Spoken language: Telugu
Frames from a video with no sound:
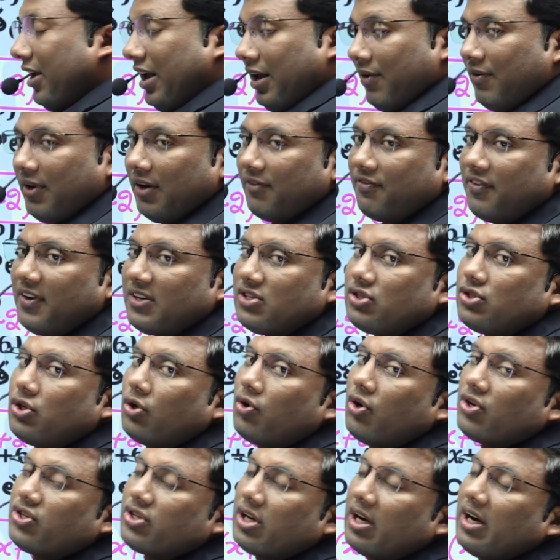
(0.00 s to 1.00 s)
ఈవెన్ ఫస్ట్
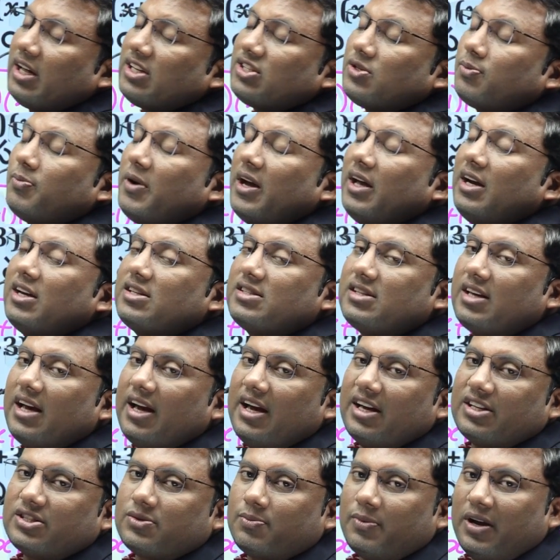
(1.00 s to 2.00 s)
క్వశ్చన్ ఎస్ మైనస్ ఏ
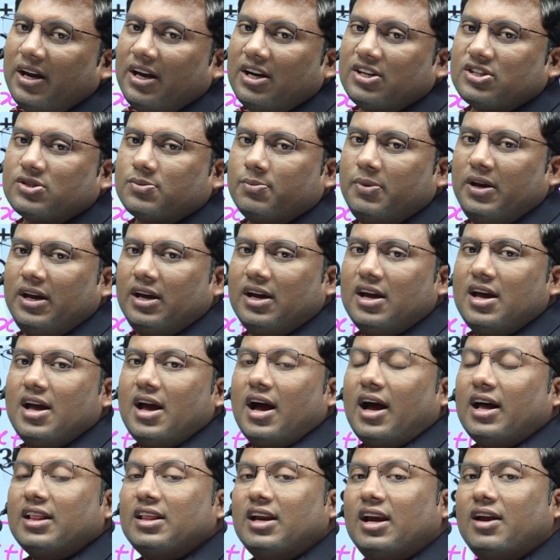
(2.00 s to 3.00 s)
ఎస్ మైనస్ బి
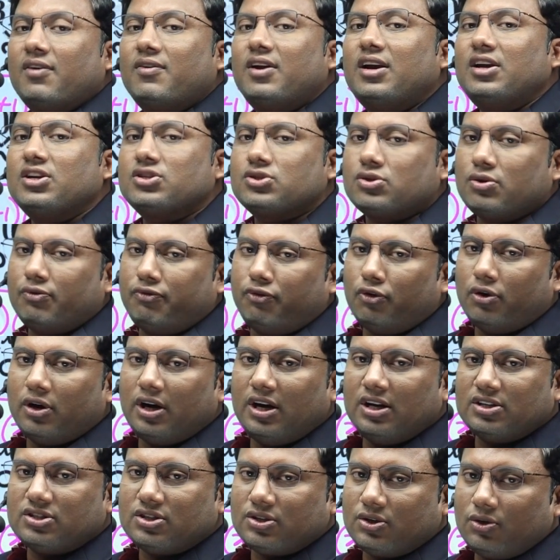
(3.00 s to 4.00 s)
అది లెవెన్ ఈస్ టు ఫోర్
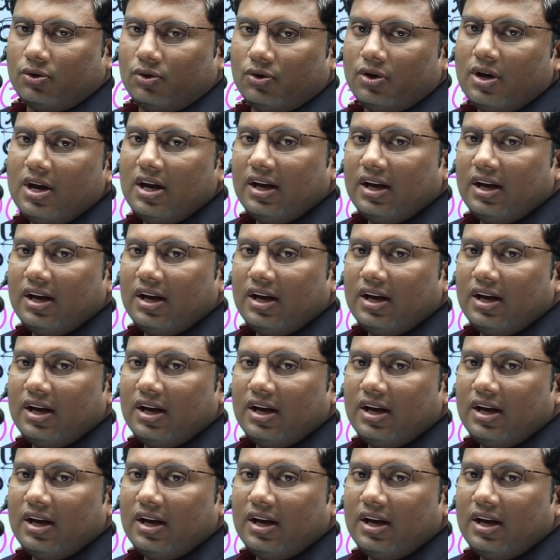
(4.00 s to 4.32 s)
ఈస్ టు